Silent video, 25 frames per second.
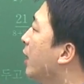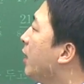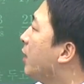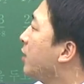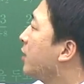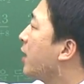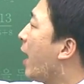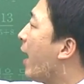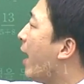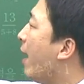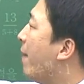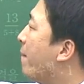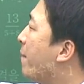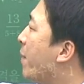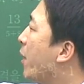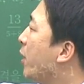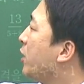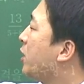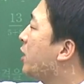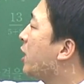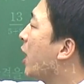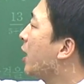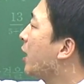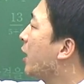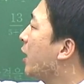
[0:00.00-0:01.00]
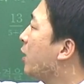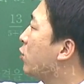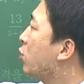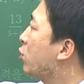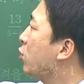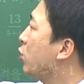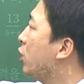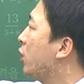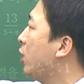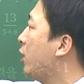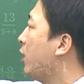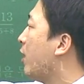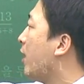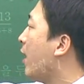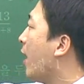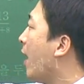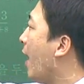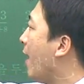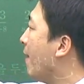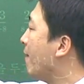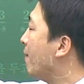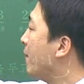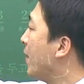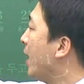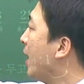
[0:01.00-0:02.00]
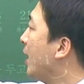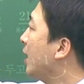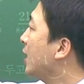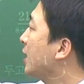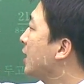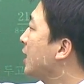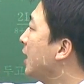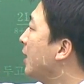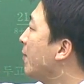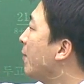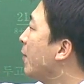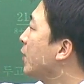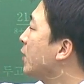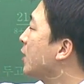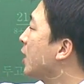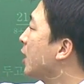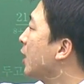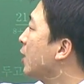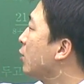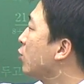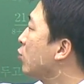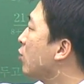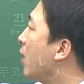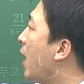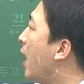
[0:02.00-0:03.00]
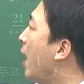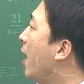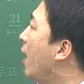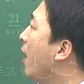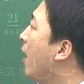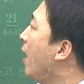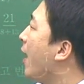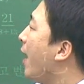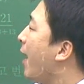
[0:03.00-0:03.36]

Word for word: 자, n번째 항의 수는 n-1번째 항의 수와